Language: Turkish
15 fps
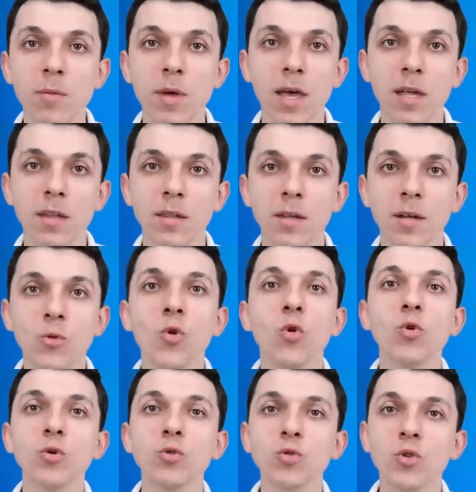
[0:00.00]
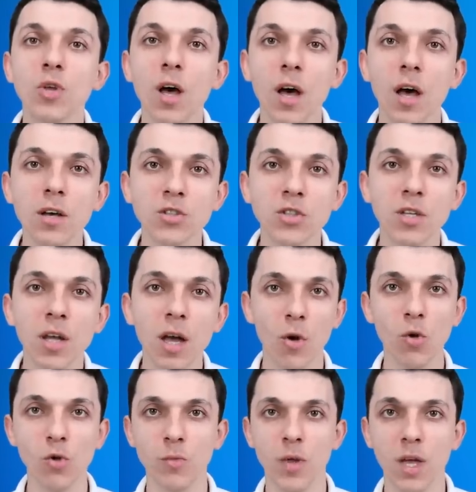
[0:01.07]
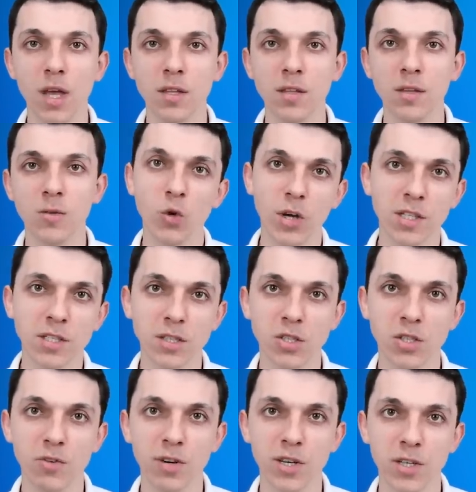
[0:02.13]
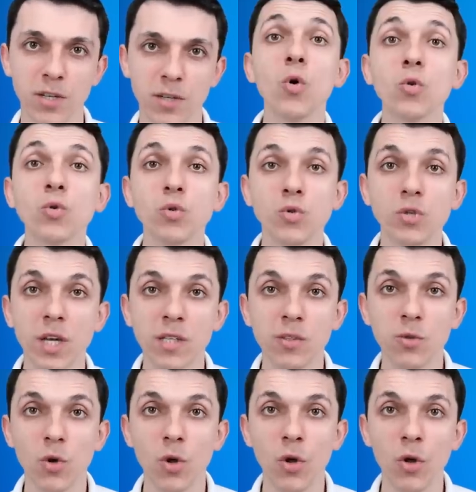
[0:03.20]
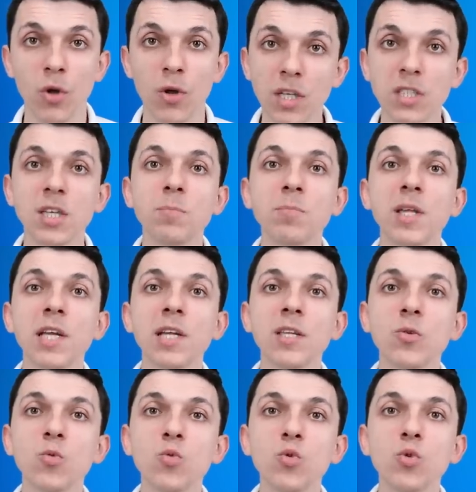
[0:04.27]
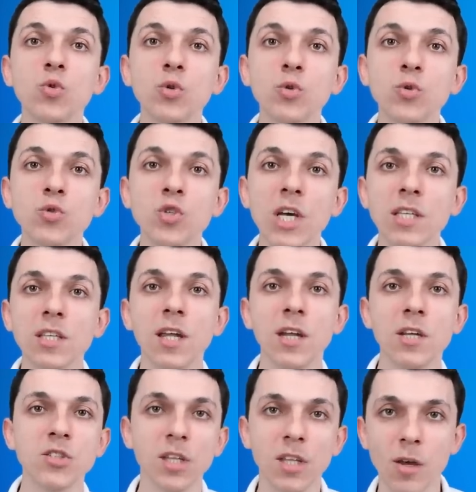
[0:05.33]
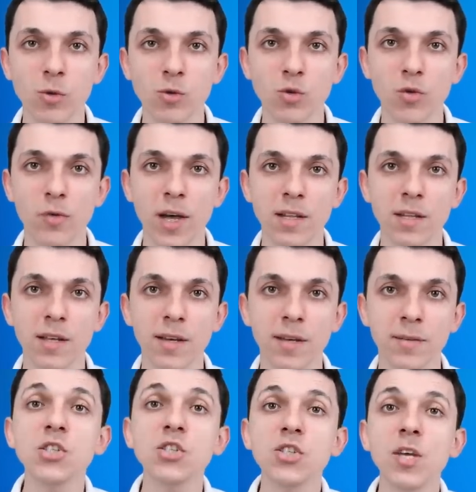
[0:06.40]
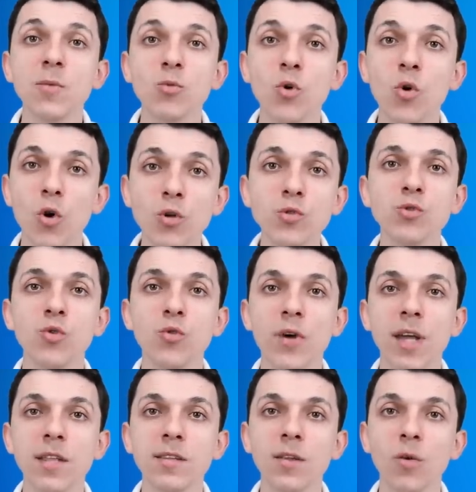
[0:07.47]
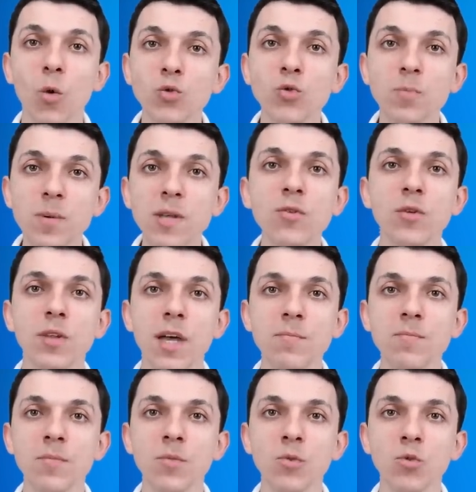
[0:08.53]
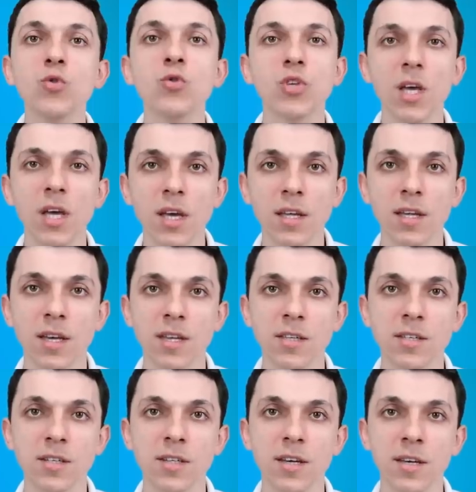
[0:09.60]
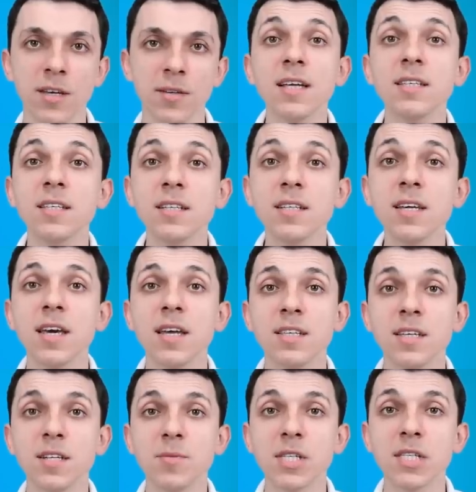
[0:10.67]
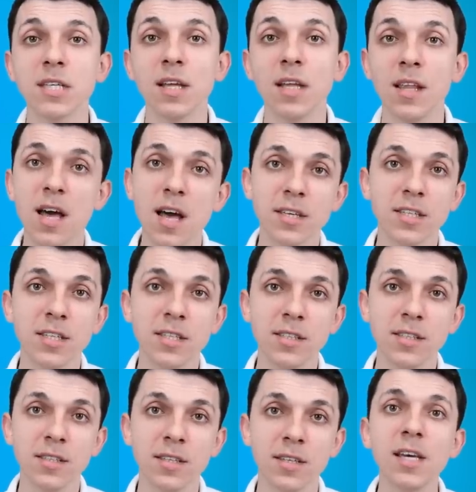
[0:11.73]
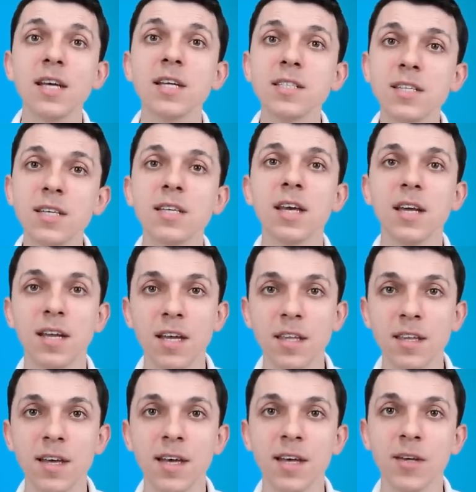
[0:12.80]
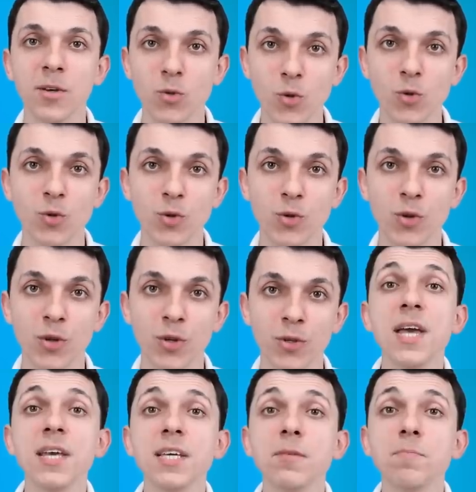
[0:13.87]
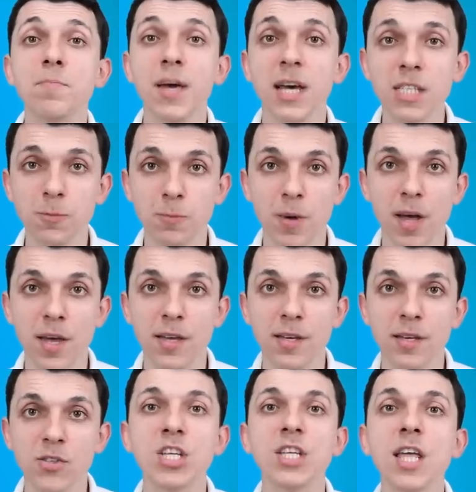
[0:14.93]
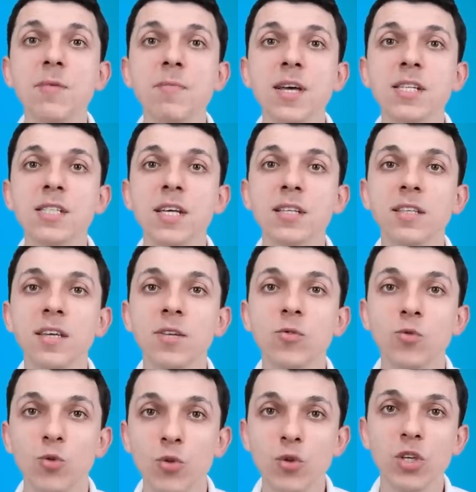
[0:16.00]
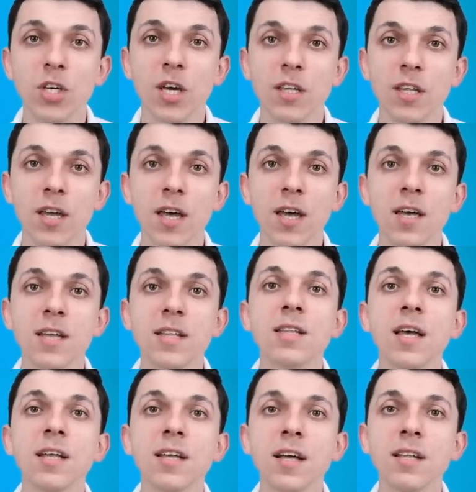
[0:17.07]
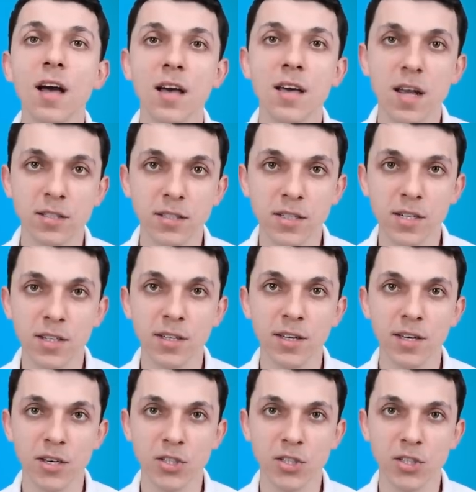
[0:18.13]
bilmeyen, logosuna aşina olmayan çok az kişi var. Çok kudretli o. Rakiplerini ürkütecek derecede özgüvenli. İşte bu özgüven onu bir dönem Türkiye'ye de getirdi. Getirdi getirmesine lakin gerisin geriye de götürdü. Peki Best Buy Çin'e benzettiği Türkiye'de neden hayal kırıklığı